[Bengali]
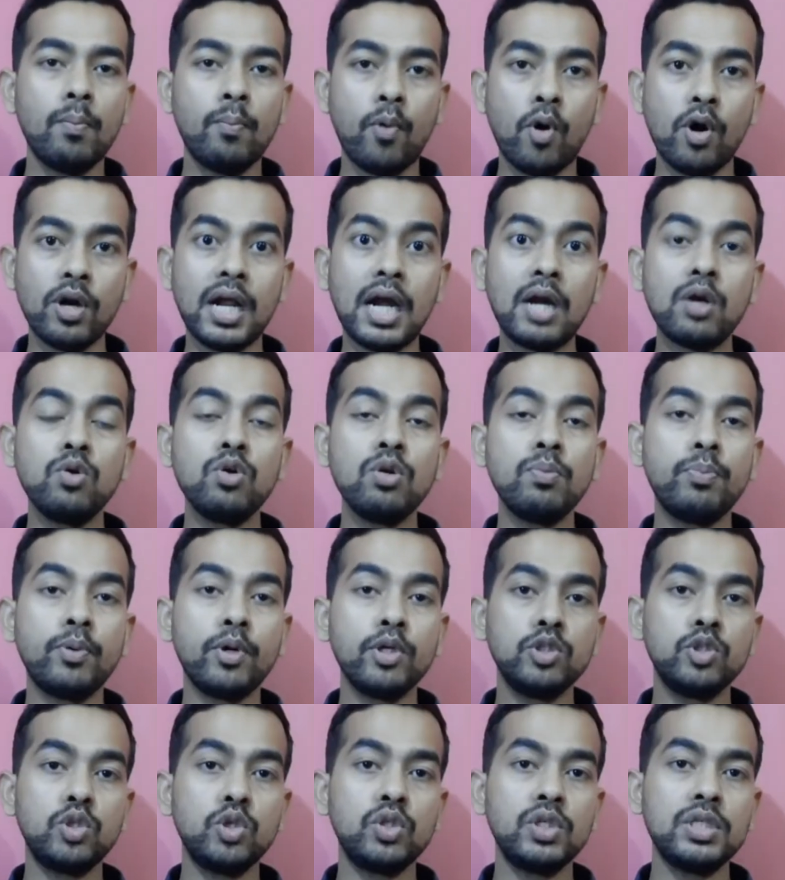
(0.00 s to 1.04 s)
পড়ানোর
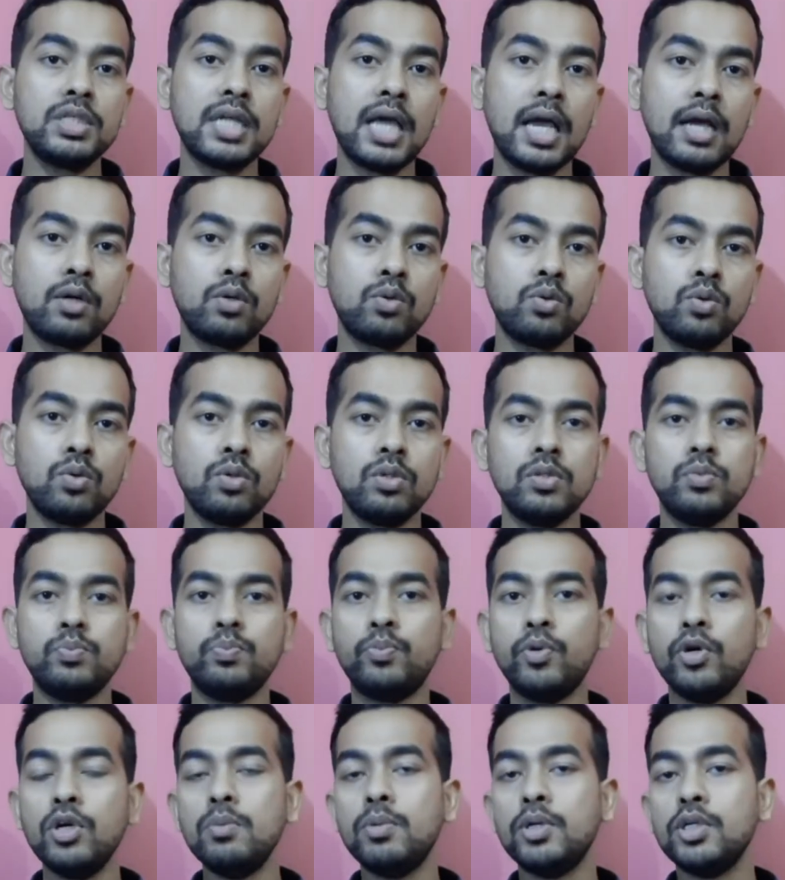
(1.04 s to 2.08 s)
পদ্ধতিটা একটু
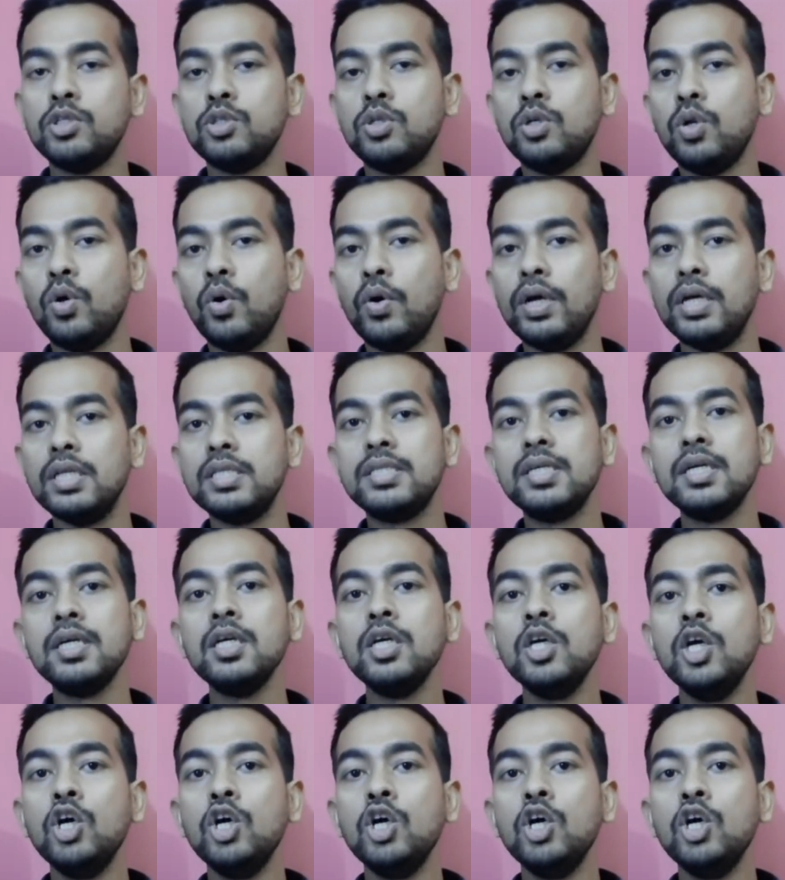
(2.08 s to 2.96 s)
পরিবর্তন হয়েছে